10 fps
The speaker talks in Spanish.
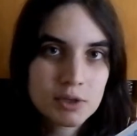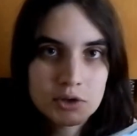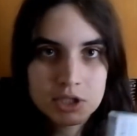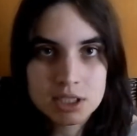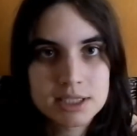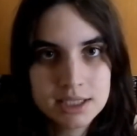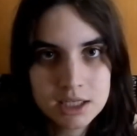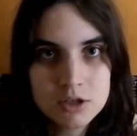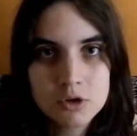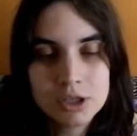que os
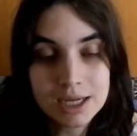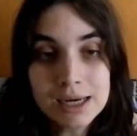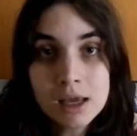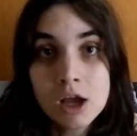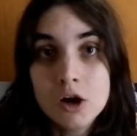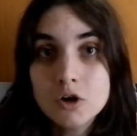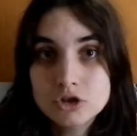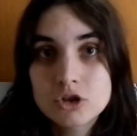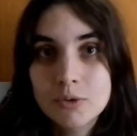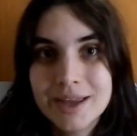enseño y tal,
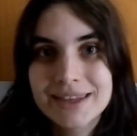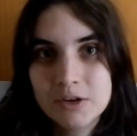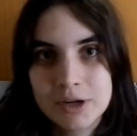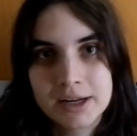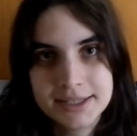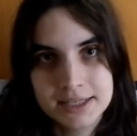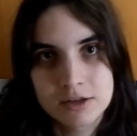os lo voy a traer una reseña,